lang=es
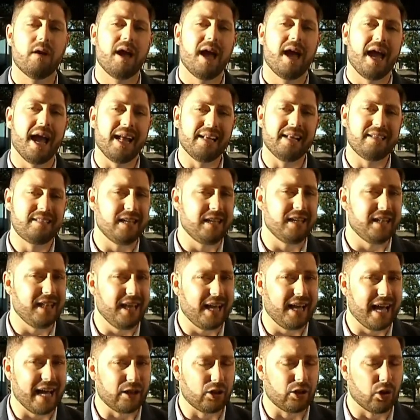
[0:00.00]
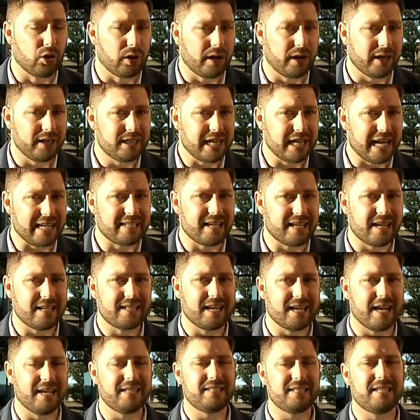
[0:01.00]
El sindicato rechaza esa
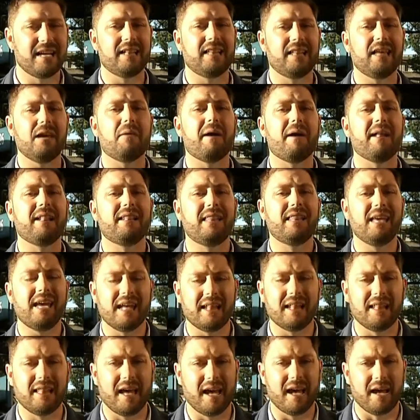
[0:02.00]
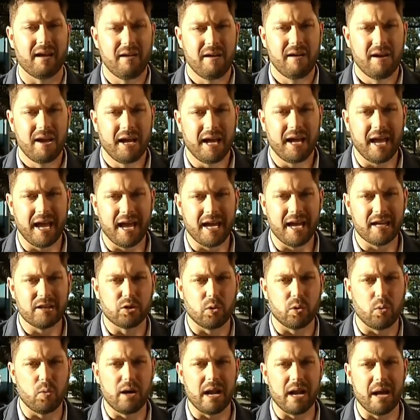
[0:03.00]
iniciativa, entiende que es
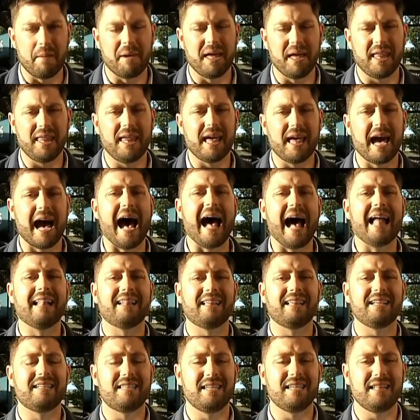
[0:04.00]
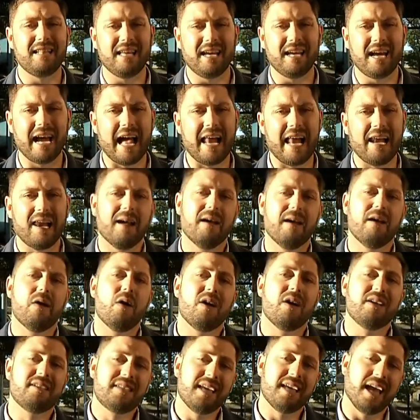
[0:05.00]
una medida antisindical.
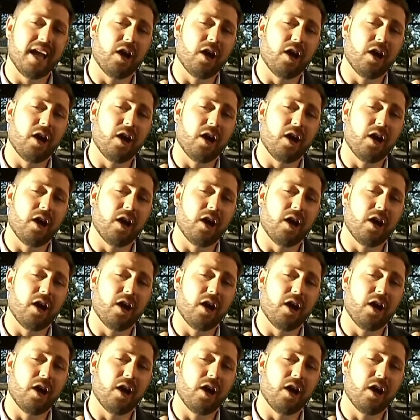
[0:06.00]
Se